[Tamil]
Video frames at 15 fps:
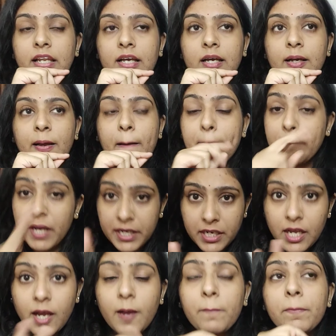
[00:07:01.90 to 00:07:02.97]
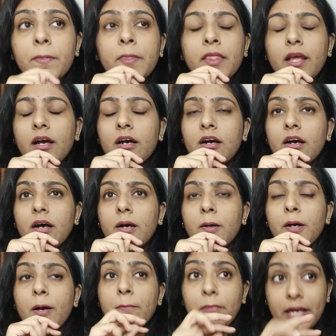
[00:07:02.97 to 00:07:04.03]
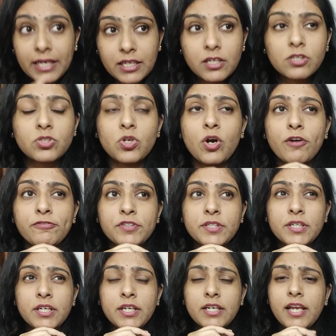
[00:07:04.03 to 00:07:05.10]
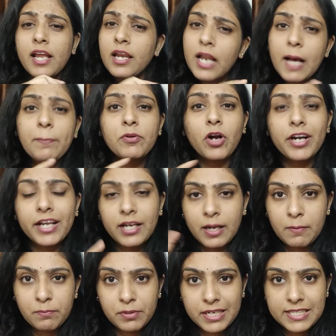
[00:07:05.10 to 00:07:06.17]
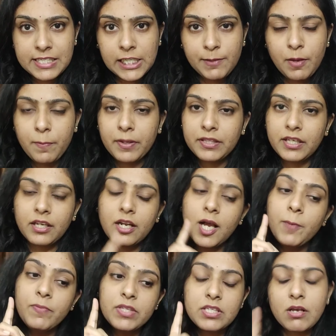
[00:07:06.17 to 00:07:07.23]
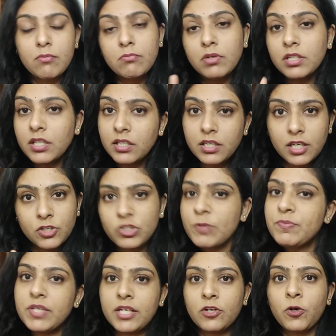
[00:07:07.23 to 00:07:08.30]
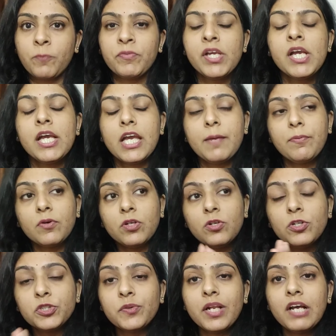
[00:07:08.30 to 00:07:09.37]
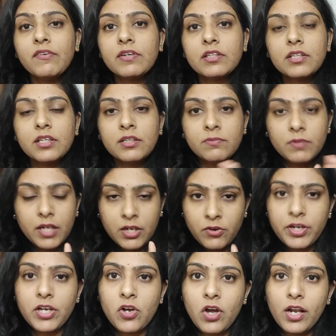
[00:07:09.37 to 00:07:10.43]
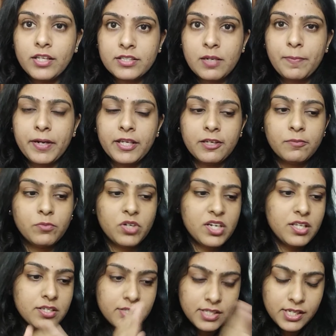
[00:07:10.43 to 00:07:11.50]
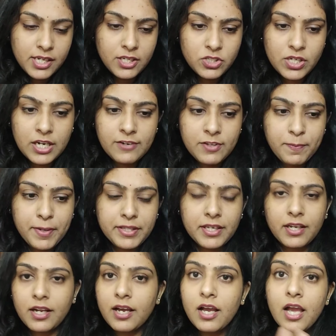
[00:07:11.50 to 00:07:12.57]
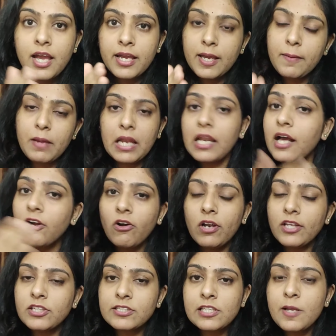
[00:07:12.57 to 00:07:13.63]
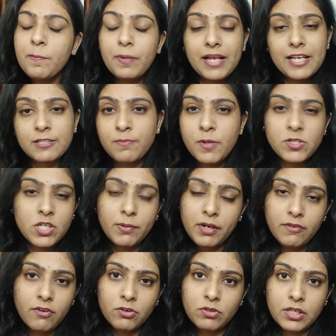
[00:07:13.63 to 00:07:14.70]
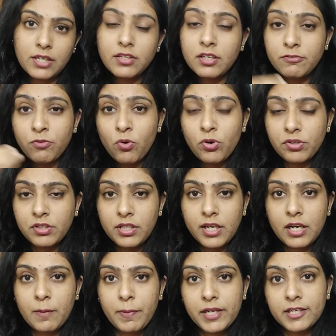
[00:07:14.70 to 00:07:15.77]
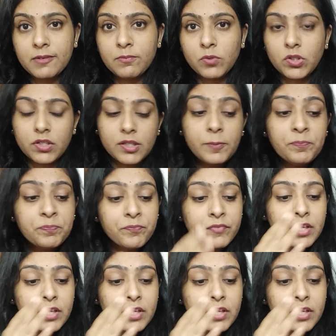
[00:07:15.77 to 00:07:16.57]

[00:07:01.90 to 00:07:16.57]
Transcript: இல்லை மெட்டா மைக்ரோசாஃப்ட் எல்லா ப்ராடக்ட் கம்பெனிஸ்லேயுமே பார்த்தீங்கன்னா சம்மர் இன்டர்ன்ஷிப்ஸ் இருக்கும் இப்போ யூஸ்வலாக வந்து என்னுடைய காலேஜில் படிக்கும் பொழுது சிஇஜியில் e வந்து பார்த்தீங்கன்னா எல்லா காலேஜஸ்லேயும் பிளேஸ்மெண்ட்ஸ் அப்படின்னு வரும் அதாவது அந்த ஃபோர்த் இயரில் படிக்கும் பொழுது